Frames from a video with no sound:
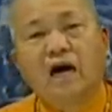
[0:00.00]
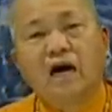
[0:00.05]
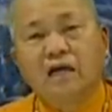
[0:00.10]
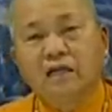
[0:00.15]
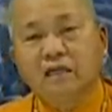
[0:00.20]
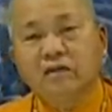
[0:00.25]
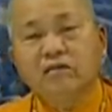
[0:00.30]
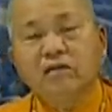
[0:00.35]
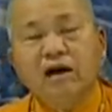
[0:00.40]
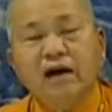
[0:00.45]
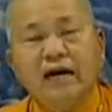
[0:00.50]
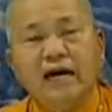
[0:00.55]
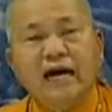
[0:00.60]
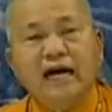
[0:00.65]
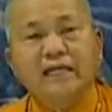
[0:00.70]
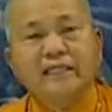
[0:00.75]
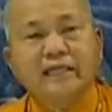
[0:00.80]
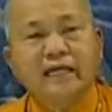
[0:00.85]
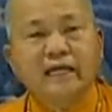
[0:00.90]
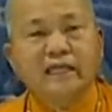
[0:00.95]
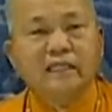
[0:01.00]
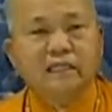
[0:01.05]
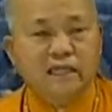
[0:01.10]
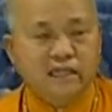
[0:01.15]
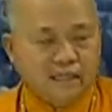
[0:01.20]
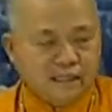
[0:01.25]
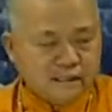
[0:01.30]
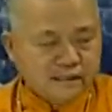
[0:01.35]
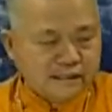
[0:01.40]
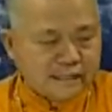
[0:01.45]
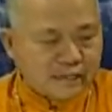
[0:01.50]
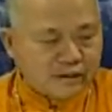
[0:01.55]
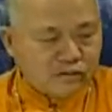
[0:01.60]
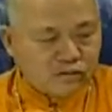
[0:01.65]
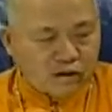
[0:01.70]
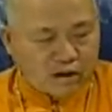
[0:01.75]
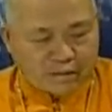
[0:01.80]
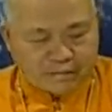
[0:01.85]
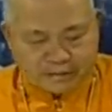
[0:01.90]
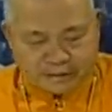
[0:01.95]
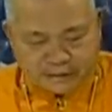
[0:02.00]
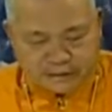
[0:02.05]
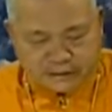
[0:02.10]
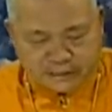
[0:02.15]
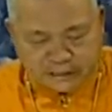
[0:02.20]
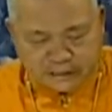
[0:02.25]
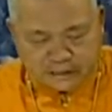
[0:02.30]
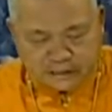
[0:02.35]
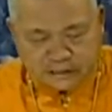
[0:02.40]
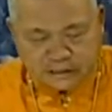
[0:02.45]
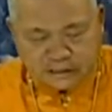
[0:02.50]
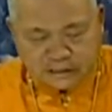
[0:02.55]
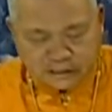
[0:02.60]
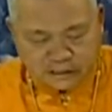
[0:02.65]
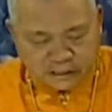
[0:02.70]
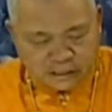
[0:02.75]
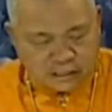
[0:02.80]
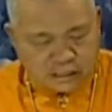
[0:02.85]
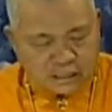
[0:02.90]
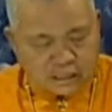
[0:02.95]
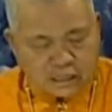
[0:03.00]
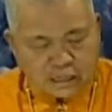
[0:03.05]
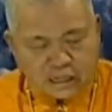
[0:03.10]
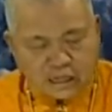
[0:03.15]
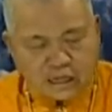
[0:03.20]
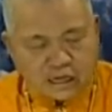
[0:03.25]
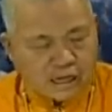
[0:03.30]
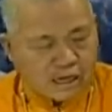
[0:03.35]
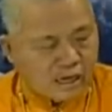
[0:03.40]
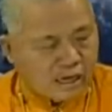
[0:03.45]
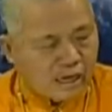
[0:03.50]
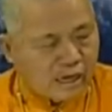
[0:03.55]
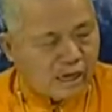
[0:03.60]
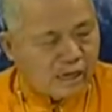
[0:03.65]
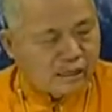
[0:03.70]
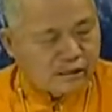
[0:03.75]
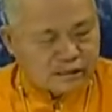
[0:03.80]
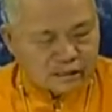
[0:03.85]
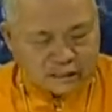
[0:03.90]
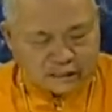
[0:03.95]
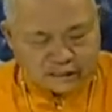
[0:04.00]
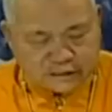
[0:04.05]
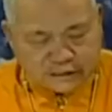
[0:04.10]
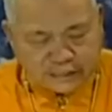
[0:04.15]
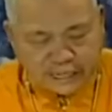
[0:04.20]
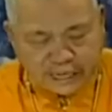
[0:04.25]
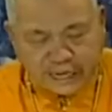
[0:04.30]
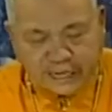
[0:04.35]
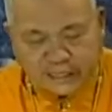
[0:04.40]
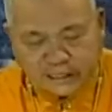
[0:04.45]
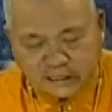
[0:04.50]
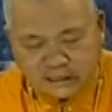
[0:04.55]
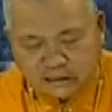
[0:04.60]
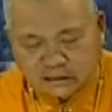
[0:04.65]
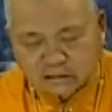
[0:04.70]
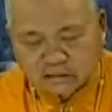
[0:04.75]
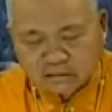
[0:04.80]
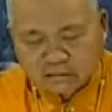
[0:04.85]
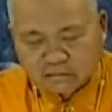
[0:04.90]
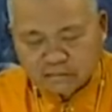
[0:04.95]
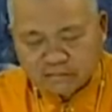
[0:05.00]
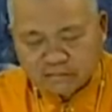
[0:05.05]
啊，一画开天，再画辟地，啊，所以天。